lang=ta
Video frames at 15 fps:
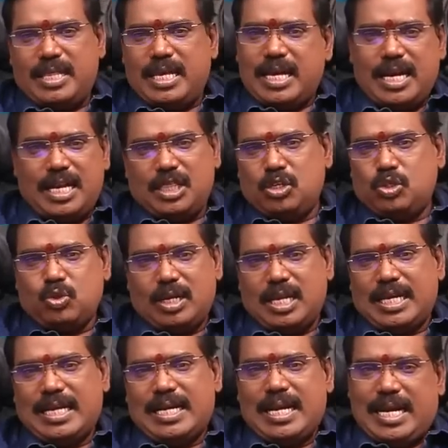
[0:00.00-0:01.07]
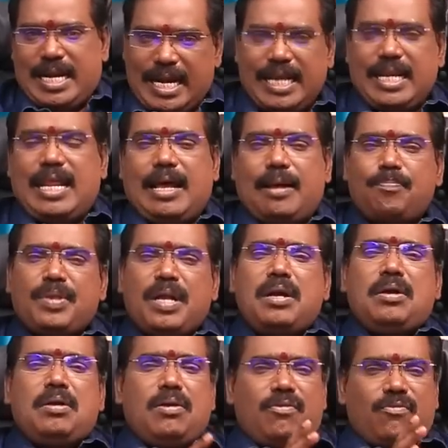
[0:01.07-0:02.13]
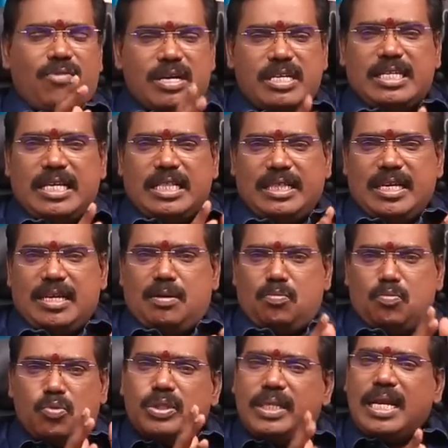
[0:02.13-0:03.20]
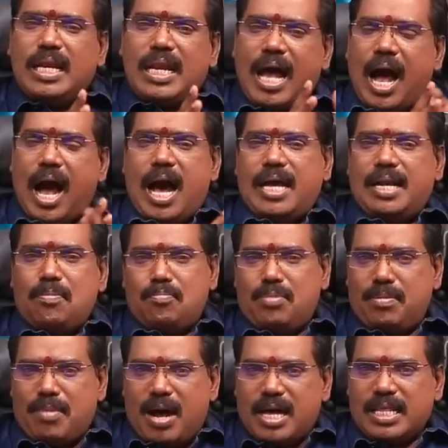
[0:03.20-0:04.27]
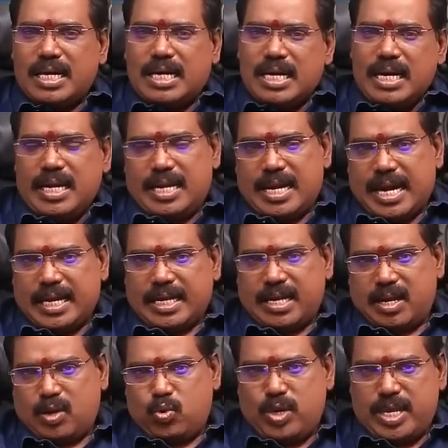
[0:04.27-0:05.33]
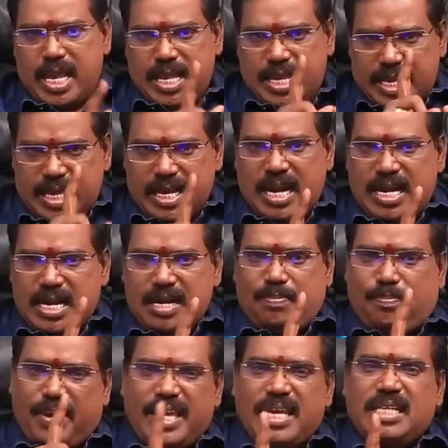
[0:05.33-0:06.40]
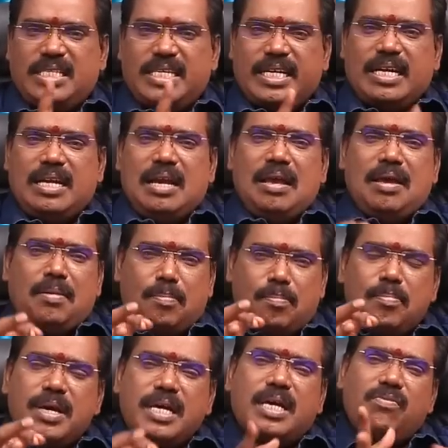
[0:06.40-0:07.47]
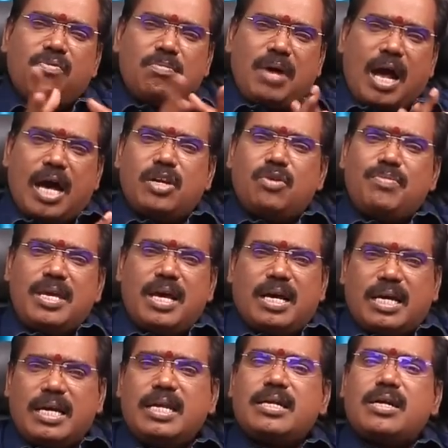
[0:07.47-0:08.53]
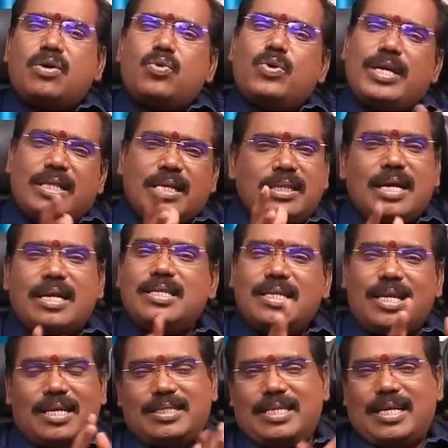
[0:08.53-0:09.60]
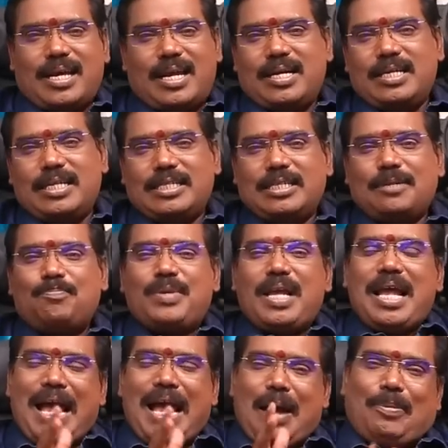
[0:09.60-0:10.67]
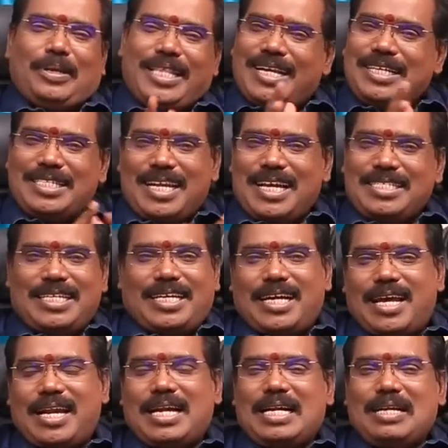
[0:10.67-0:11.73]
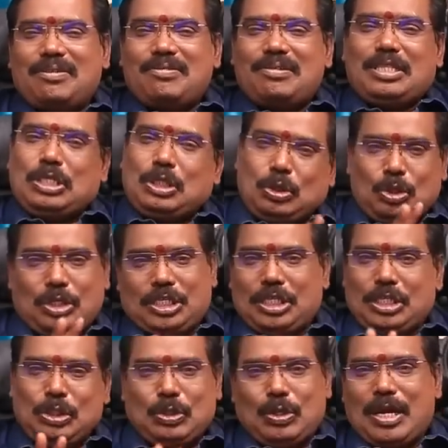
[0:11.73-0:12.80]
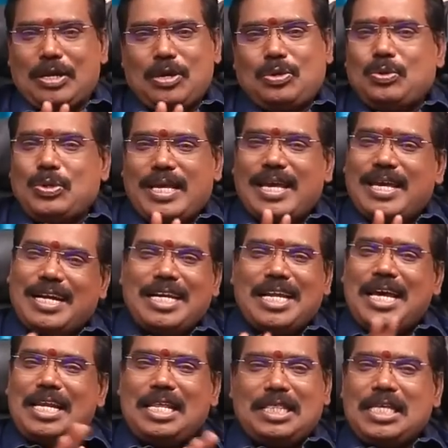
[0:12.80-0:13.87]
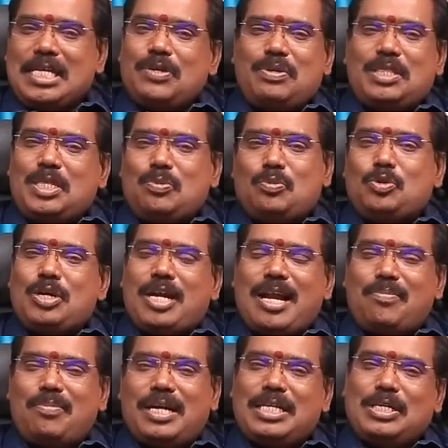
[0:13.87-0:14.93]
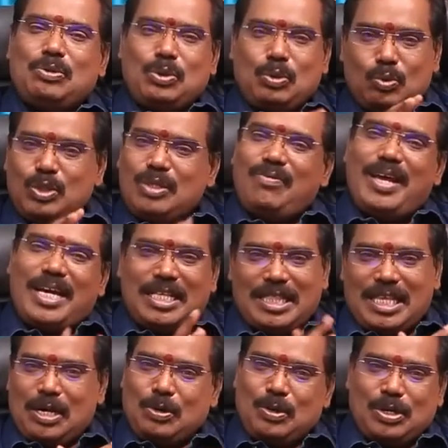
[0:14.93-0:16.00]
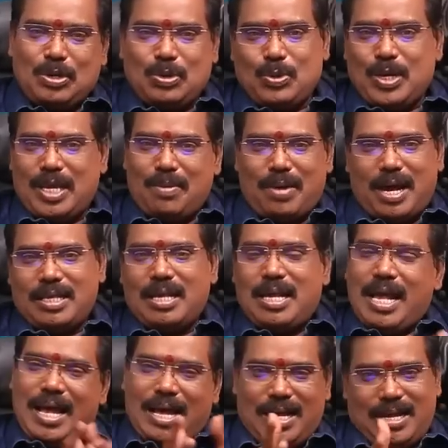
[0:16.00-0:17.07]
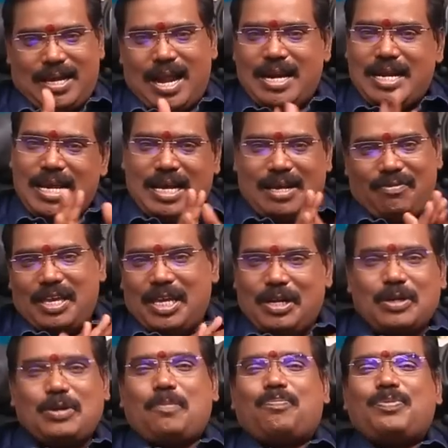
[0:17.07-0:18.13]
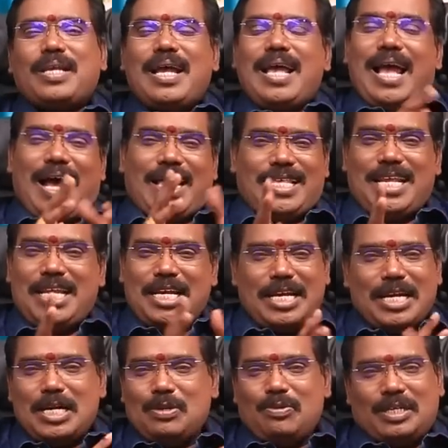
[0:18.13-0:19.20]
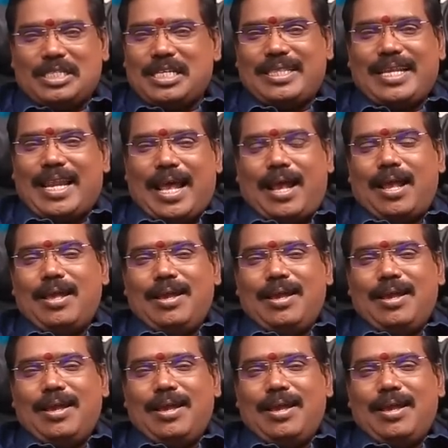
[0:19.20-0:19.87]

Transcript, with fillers: என்பதை கணித்து சொல்லுகின்ற நிலையில் வருடத்தின் முதல் ஆரம்ப மாதங்களில் நடக்கக்கூடிய இரண்டு பெயர்ச்சிகள் மிகவும் அருமையாக இருக்கக்கூடியது தனுசு ராசிக்காரர்களுக்கு அப்போ தனுசு ராசிக்காரர்களுக்கு வந்து தொட்டது துலங்கக்கூடிய ரெண்டாயிரத்தி இருபத்தி மூன்றாம் ஆண்டு ஒரு உத்வேகத்தை கொடுக்கக்கூடிய மா ஆண்டாகவே இருக்கும் அதுலேயும் ஏழு வருஷத்தில்